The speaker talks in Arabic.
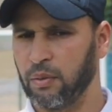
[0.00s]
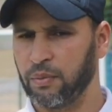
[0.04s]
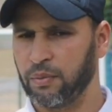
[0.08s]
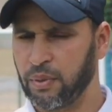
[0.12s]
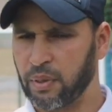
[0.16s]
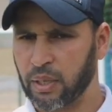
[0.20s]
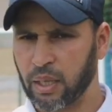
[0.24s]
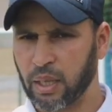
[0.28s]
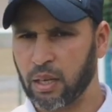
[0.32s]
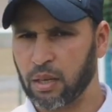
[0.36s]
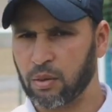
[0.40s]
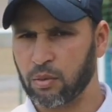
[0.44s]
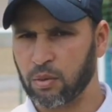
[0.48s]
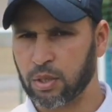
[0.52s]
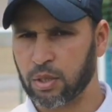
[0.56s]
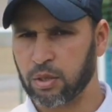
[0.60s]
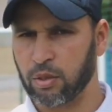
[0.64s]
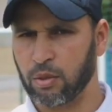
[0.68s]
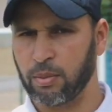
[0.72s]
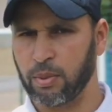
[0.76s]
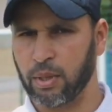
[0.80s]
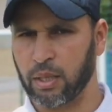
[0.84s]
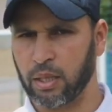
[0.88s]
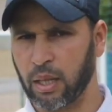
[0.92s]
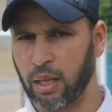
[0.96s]
فين
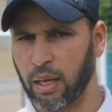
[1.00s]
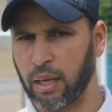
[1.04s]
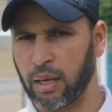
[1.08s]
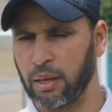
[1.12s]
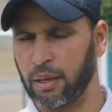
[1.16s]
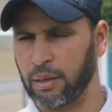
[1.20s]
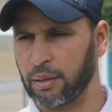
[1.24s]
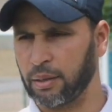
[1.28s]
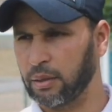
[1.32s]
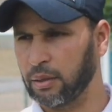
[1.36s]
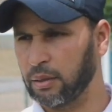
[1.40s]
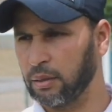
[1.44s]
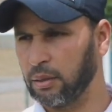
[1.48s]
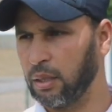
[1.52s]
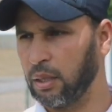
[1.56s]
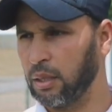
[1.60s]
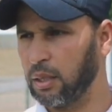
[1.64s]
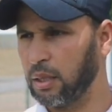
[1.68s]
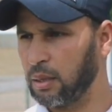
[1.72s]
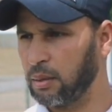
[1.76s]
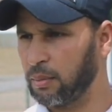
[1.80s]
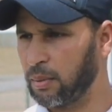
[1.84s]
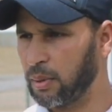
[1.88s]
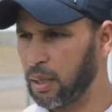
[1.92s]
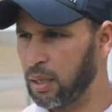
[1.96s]
غنوصلوا بهذا الخير
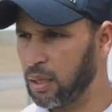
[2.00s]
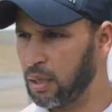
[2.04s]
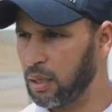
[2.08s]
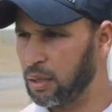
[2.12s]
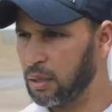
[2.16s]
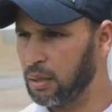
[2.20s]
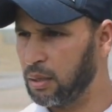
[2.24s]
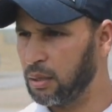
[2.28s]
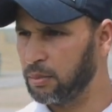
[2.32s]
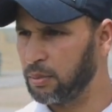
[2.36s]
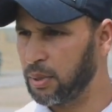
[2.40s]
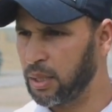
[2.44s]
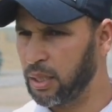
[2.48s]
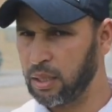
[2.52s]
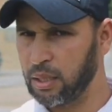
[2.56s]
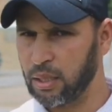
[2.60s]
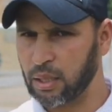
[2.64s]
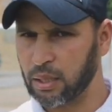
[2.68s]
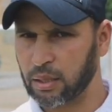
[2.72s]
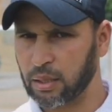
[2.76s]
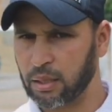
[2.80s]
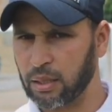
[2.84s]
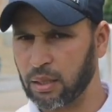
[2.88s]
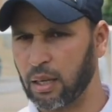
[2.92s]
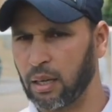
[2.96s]
حنا راه بغينا
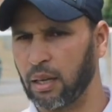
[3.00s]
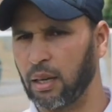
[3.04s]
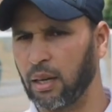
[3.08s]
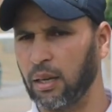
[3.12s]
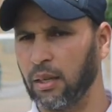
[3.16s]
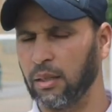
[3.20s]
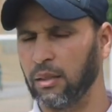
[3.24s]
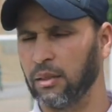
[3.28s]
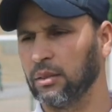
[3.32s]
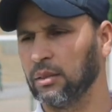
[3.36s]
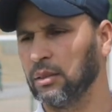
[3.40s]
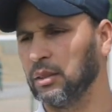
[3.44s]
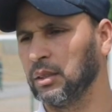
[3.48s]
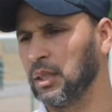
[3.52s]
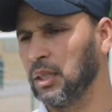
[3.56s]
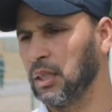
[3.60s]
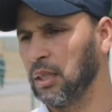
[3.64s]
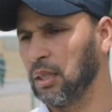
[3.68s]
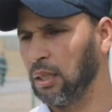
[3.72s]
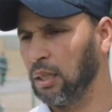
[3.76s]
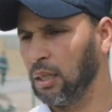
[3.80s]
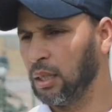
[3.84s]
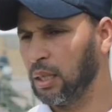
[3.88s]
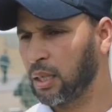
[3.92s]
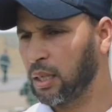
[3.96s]
المدينه تنقى
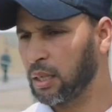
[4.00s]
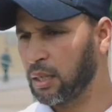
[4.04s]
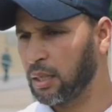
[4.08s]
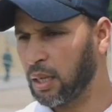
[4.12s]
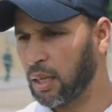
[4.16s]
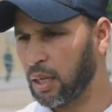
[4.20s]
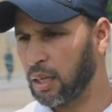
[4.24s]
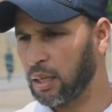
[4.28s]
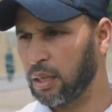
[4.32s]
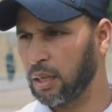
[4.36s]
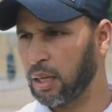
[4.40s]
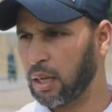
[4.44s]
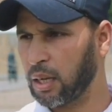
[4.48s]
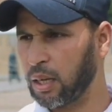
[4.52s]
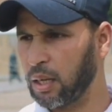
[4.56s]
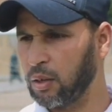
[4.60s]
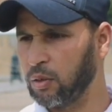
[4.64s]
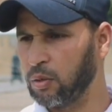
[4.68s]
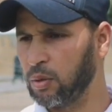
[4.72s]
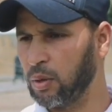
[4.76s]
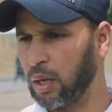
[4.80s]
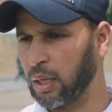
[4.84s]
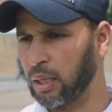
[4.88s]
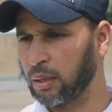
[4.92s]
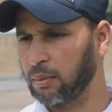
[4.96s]
الا كنا
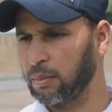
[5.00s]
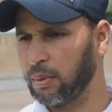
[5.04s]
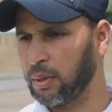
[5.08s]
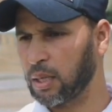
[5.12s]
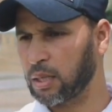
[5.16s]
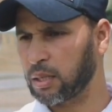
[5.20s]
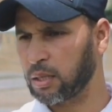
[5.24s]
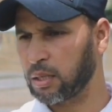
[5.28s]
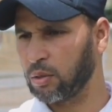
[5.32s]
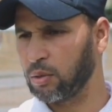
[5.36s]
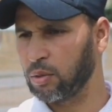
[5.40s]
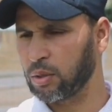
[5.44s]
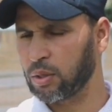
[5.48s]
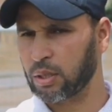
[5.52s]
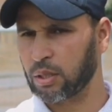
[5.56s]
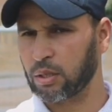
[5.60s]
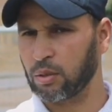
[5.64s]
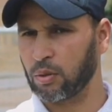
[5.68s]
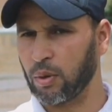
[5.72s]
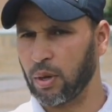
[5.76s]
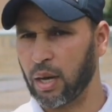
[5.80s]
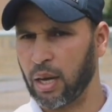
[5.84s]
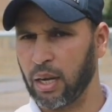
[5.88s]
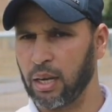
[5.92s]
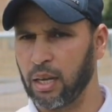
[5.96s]
غنقيو لواحد البلاصه
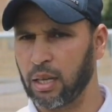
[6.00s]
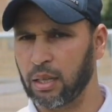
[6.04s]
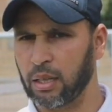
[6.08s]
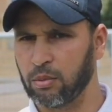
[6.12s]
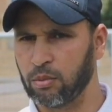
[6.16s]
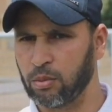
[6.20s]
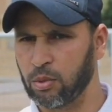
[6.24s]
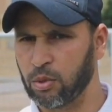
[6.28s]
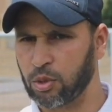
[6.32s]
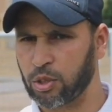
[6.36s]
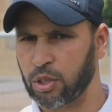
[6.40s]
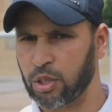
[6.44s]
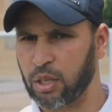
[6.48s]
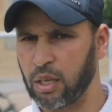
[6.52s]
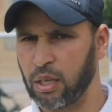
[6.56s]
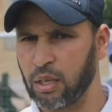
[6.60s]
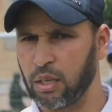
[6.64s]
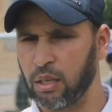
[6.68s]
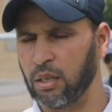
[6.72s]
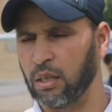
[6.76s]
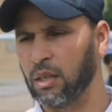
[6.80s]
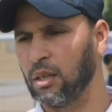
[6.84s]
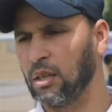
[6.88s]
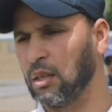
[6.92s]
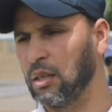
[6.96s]
وتوقع على هذا
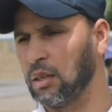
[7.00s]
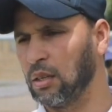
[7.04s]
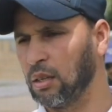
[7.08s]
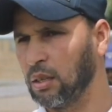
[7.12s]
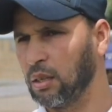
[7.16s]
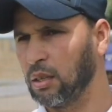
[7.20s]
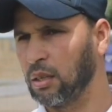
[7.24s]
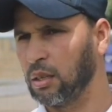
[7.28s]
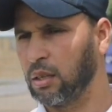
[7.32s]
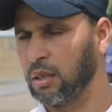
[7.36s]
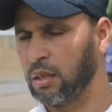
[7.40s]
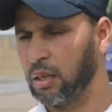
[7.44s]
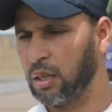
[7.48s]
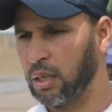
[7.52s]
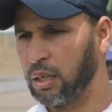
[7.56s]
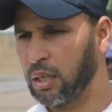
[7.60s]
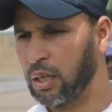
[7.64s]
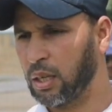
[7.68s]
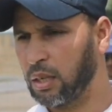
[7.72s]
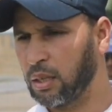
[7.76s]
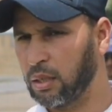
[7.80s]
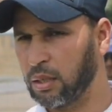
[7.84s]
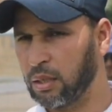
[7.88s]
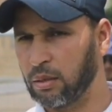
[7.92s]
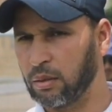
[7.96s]
المشكل
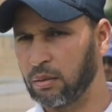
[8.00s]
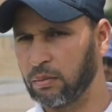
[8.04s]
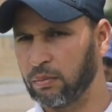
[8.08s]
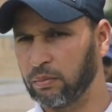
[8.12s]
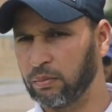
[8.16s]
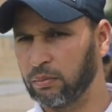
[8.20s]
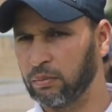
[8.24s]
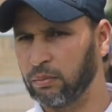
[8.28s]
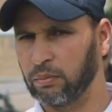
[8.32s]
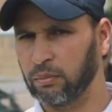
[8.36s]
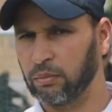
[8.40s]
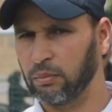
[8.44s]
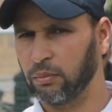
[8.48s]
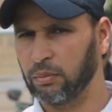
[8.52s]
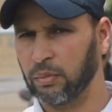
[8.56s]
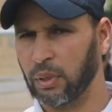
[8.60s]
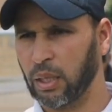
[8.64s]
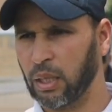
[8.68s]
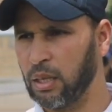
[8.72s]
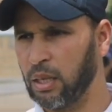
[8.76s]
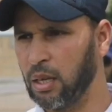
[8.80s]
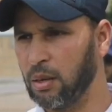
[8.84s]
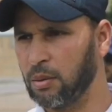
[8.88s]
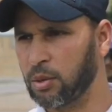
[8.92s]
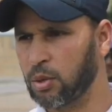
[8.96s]
يعني غن
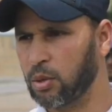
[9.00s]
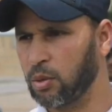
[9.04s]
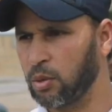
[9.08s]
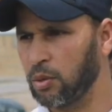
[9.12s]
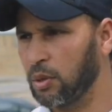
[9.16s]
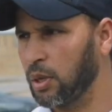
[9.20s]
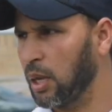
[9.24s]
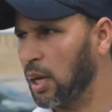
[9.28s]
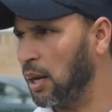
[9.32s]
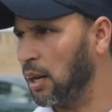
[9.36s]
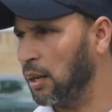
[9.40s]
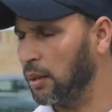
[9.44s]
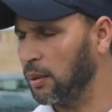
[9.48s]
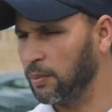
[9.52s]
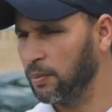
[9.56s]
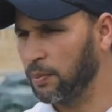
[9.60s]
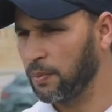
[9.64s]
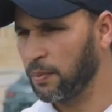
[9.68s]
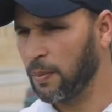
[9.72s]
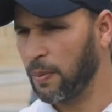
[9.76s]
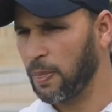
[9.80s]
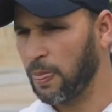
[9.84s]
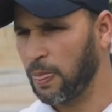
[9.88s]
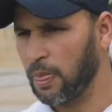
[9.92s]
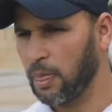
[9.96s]
غنحبسوا النقا
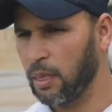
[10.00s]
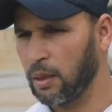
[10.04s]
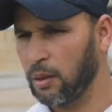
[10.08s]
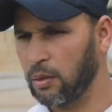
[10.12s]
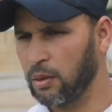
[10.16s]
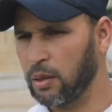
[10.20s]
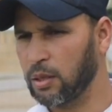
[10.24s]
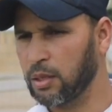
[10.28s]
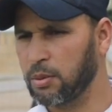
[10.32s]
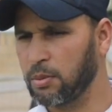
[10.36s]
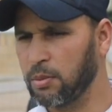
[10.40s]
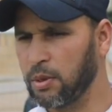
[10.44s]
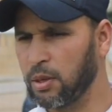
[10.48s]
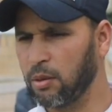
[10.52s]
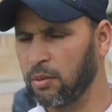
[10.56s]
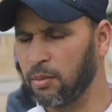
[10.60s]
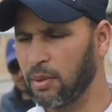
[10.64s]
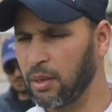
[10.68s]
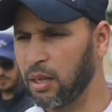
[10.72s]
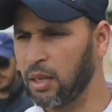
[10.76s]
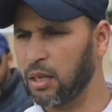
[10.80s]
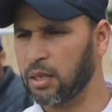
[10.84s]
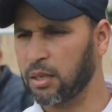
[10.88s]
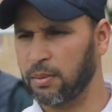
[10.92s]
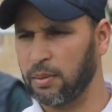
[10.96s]
وكنتمنوا
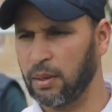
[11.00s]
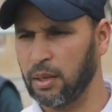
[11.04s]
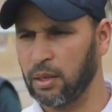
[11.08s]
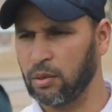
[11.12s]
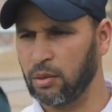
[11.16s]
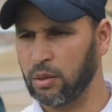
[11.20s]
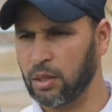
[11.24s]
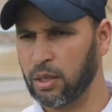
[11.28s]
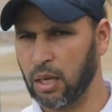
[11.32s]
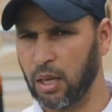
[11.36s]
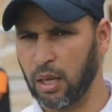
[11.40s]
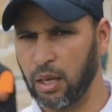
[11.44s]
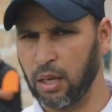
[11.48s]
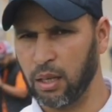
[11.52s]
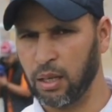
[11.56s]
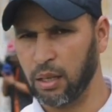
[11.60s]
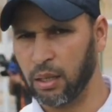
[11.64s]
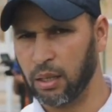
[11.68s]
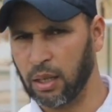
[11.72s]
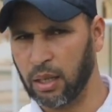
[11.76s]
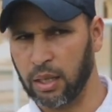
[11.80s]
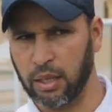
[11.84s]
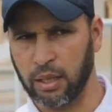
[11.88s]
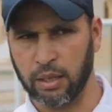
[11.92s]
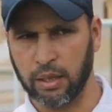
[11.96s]
من الله سبحانه وتعالى
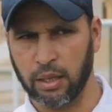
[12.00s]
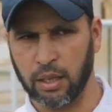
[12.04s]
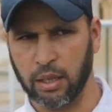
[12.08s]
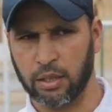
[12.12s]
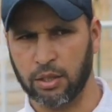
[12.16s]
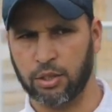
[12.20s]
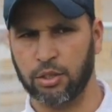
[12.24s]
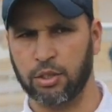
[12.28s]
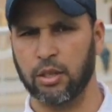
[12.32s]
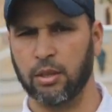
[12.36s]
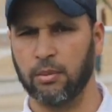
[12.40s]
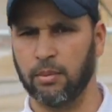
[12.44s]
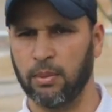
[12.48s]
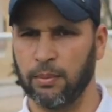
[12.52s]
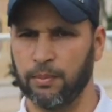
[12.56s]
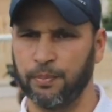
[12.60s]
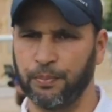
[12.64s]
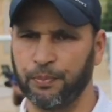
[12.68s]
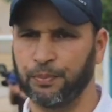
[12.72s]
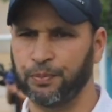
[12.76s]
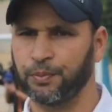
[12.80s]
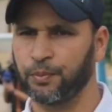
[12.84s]
الله يهدي هاد الشباب